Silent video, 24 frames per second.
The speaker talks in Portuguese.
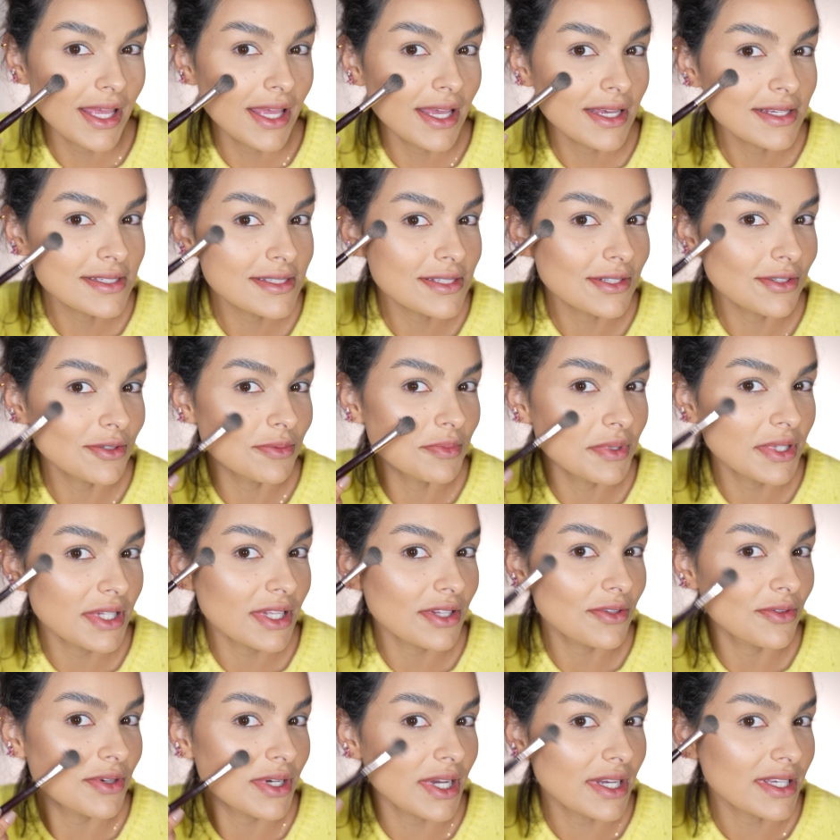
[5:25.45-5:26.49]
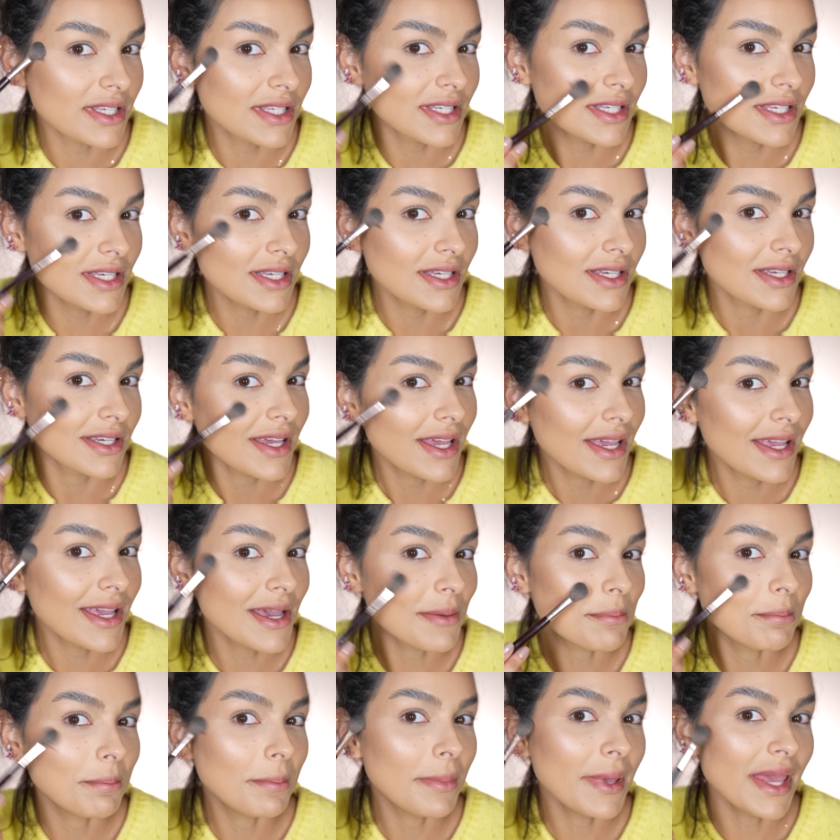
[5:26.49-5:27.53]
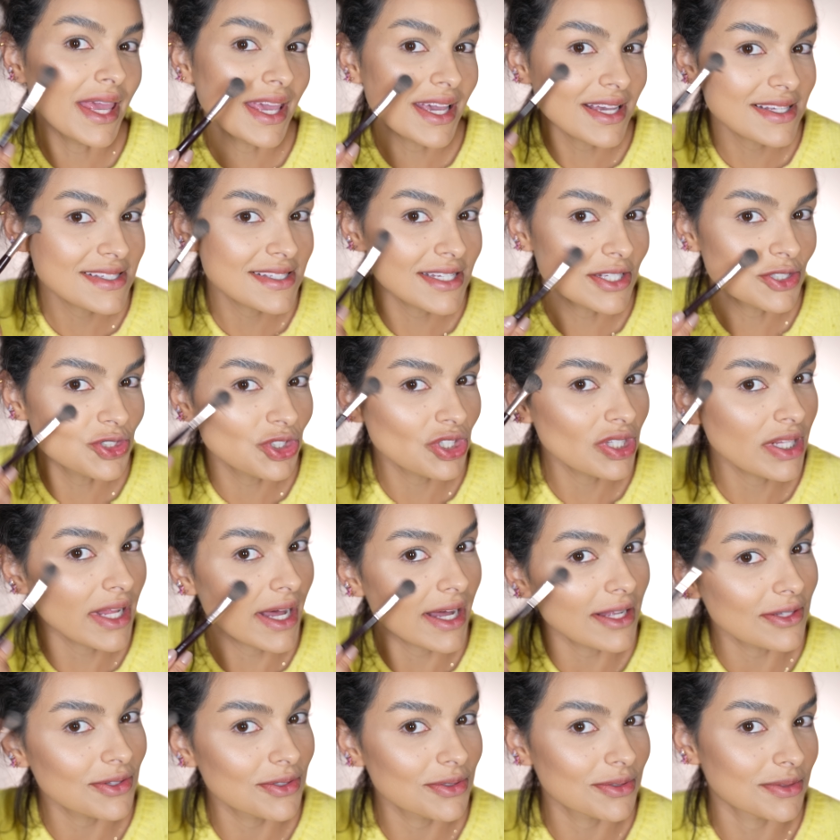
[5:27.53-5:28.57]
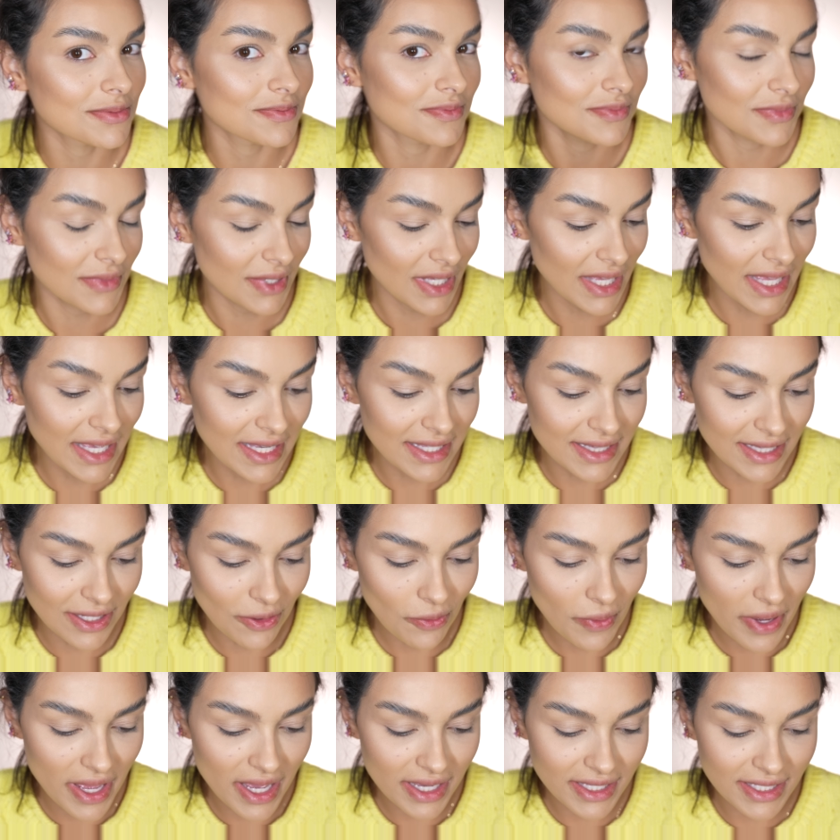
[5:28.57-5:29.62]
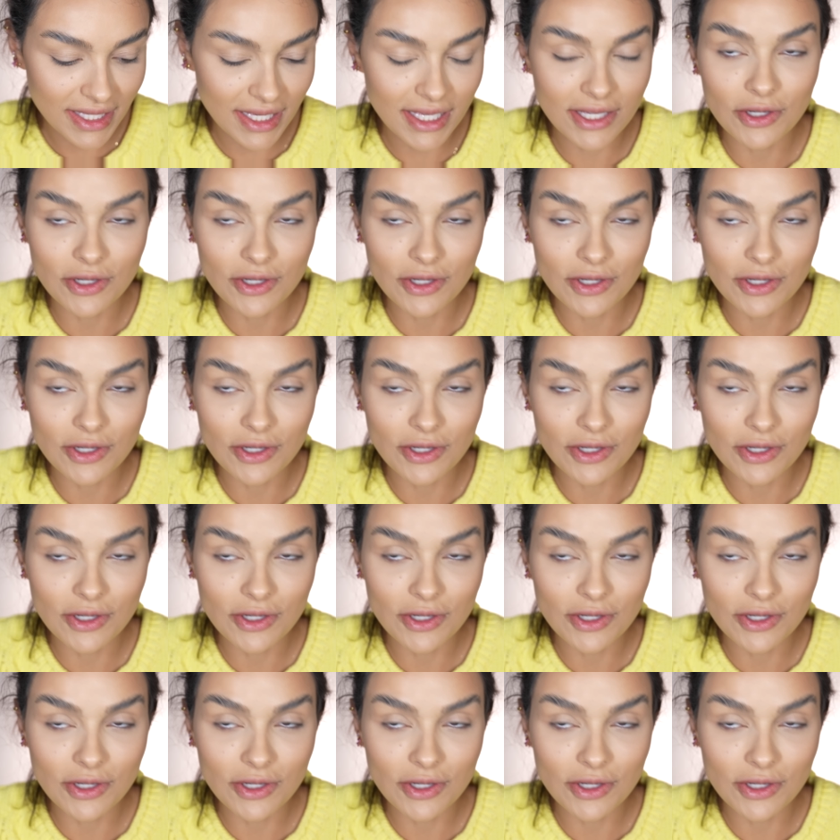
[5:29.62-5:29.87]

Esse iluminador aqui, ele é bem acetinado. Ele não é aquele